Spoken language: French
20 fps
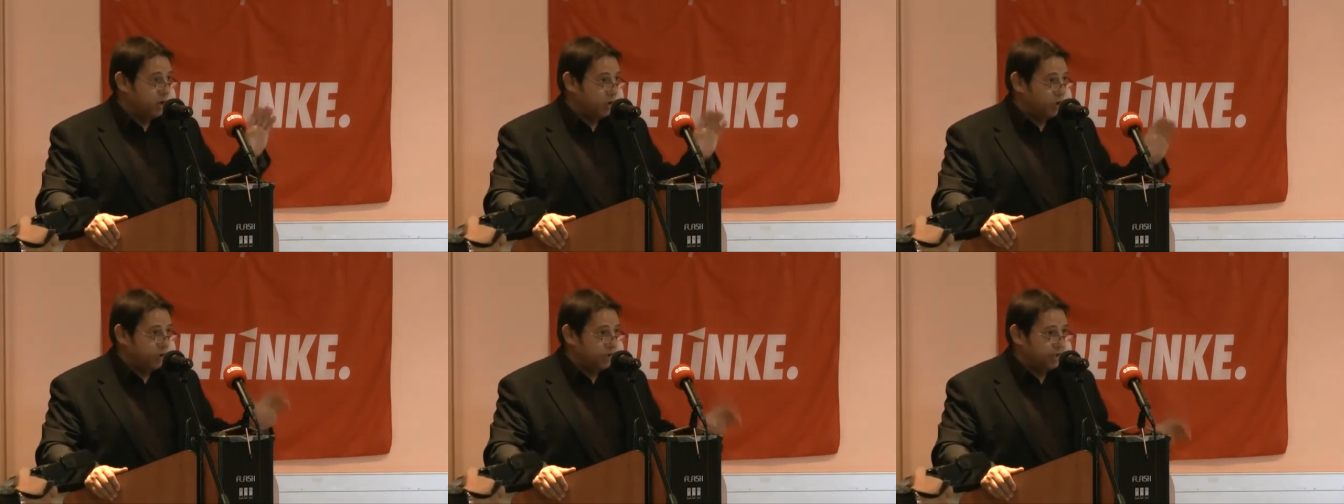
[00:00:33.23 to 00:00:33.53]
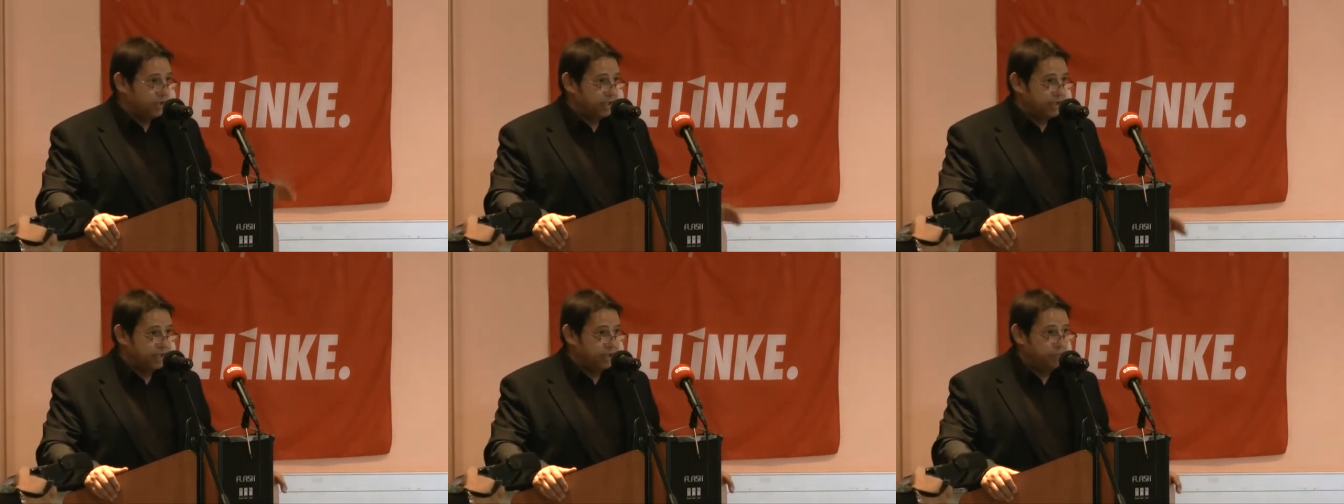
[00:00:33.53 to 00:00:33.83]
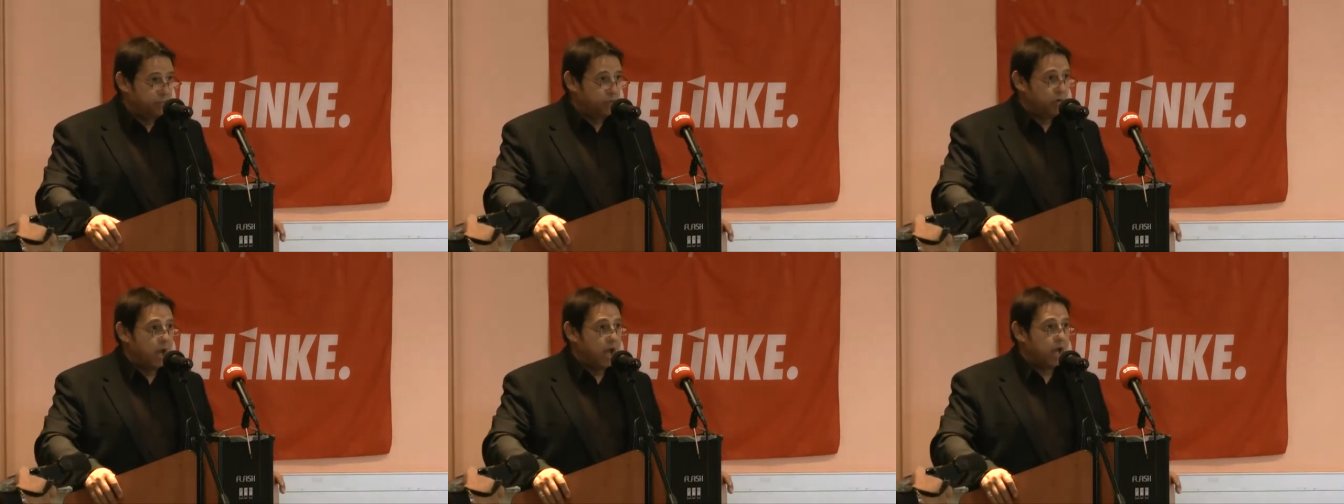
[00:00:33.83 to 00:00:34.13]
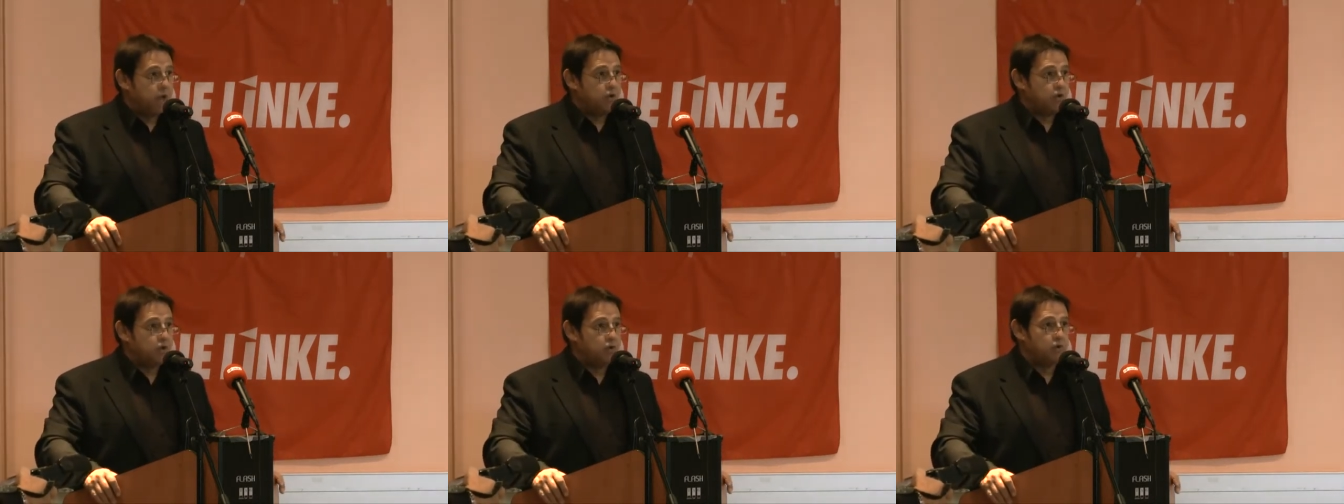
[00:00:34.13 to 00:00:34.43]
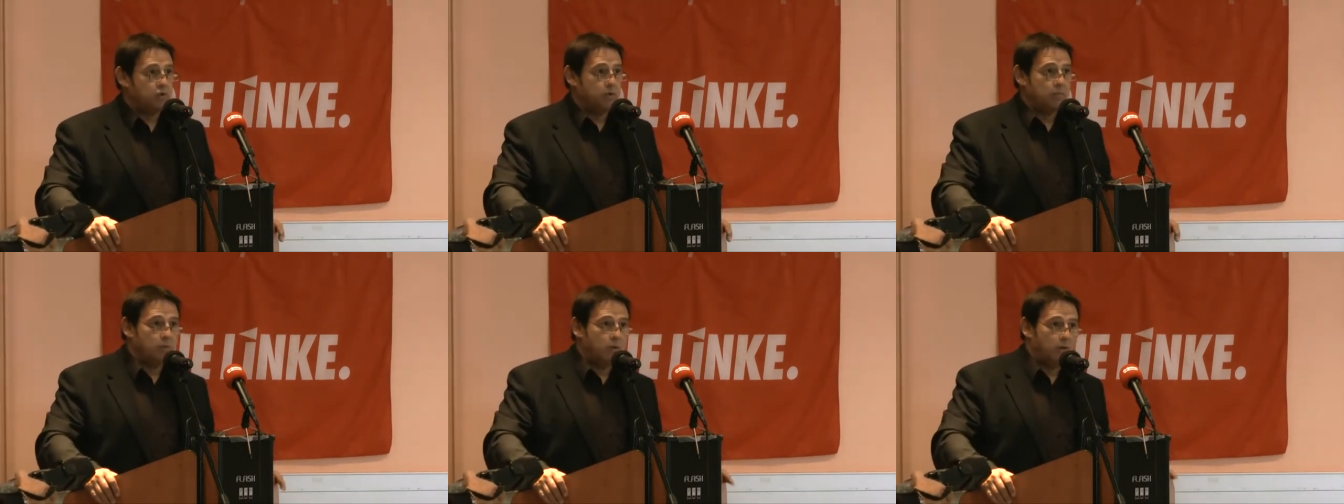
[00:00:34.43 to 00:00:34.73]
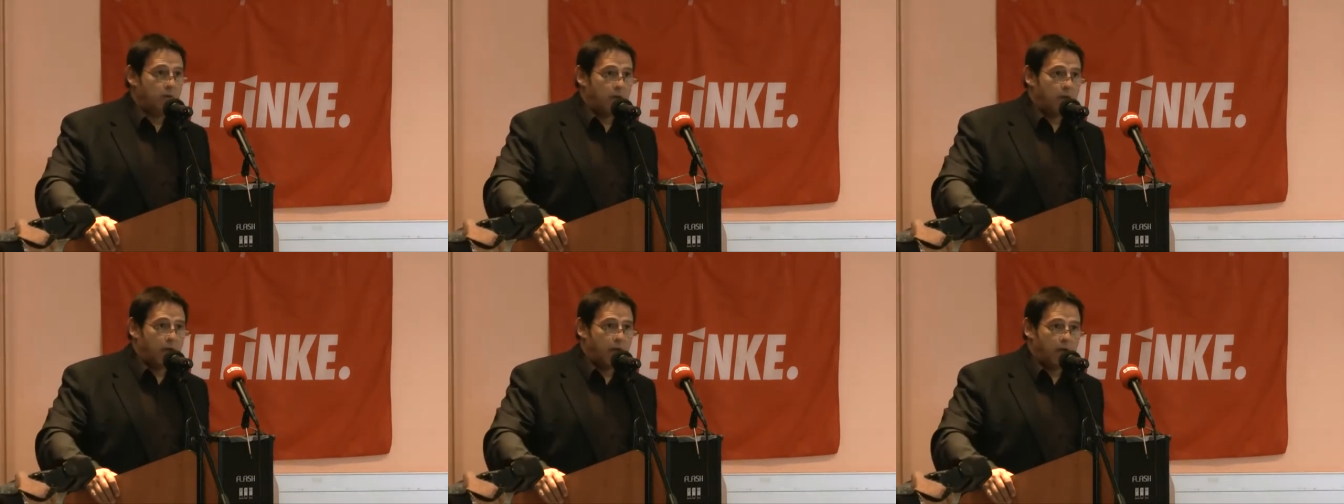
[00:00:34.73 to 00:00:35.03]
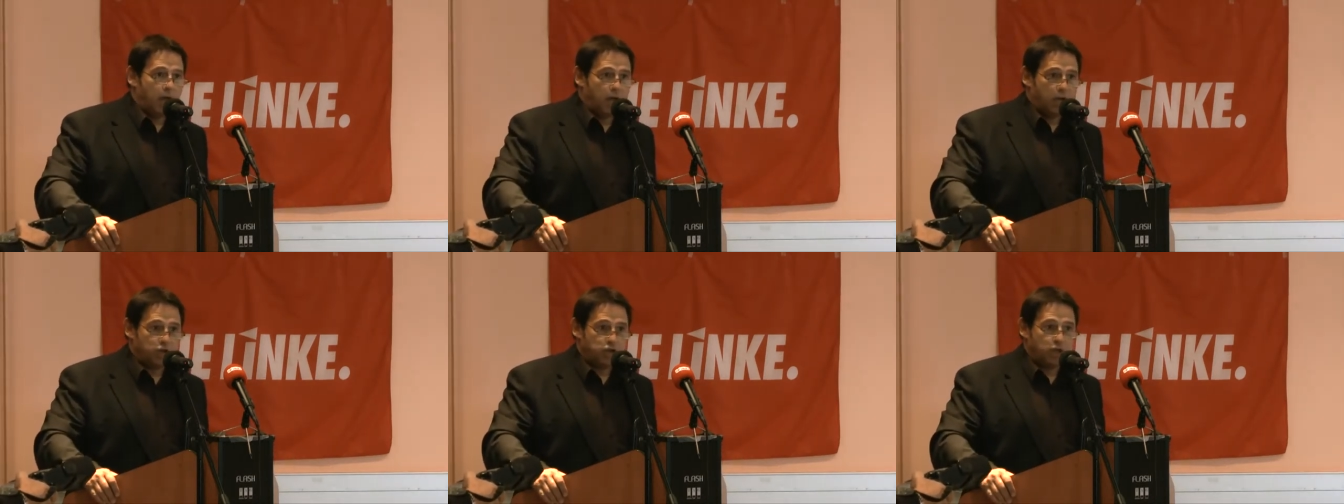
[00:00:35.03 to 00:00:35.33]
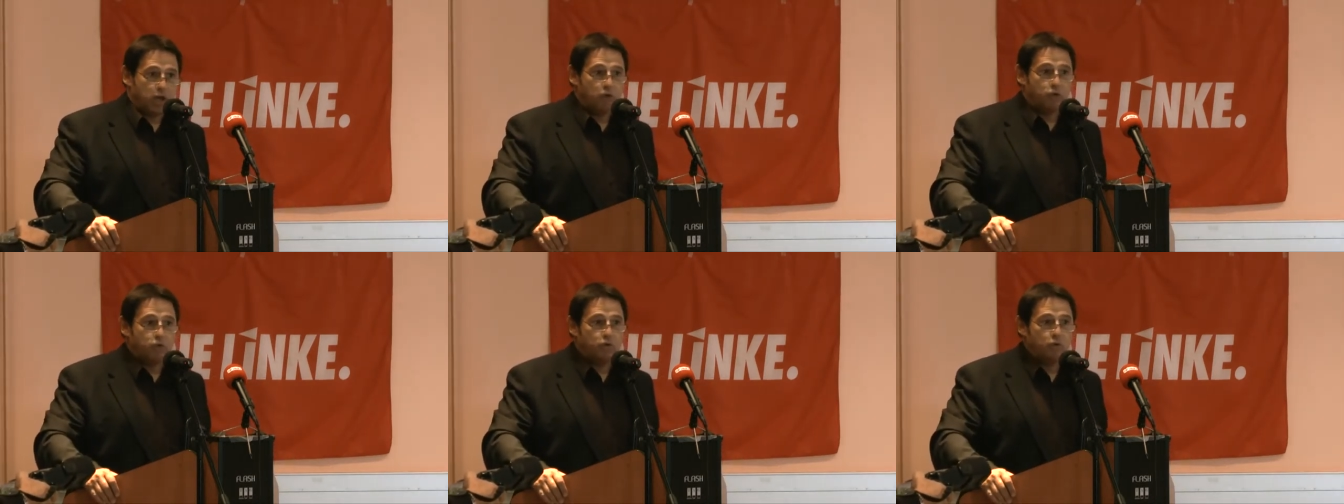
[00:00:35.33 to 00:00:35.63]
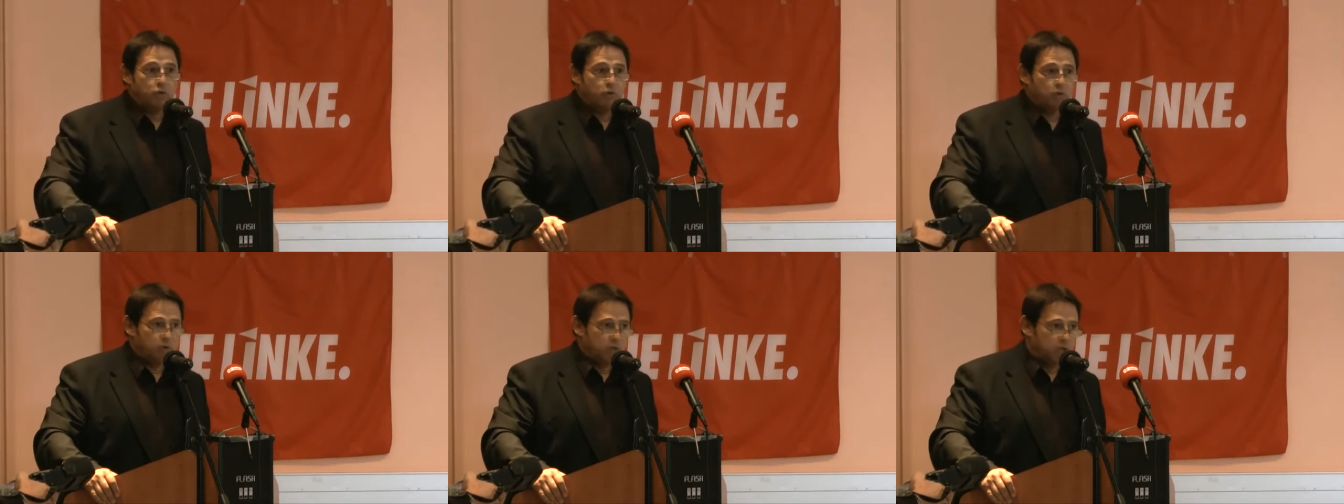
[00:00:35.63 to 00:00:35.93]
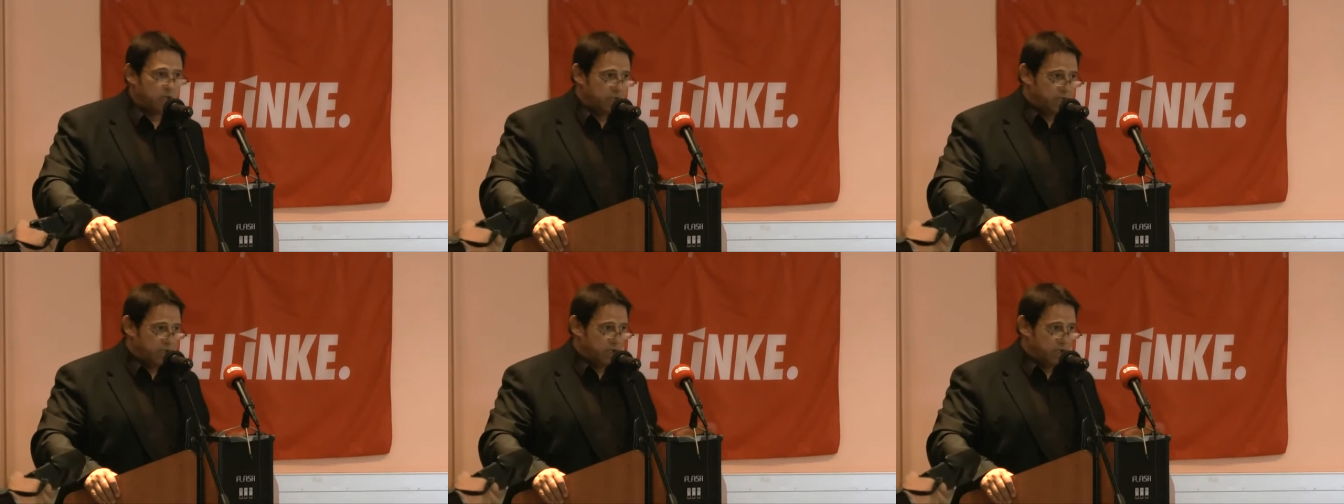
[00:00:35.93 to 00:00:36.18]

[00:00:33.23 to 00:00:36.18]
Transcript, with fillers: qu'on attribue injustement à Charles de Gaulle.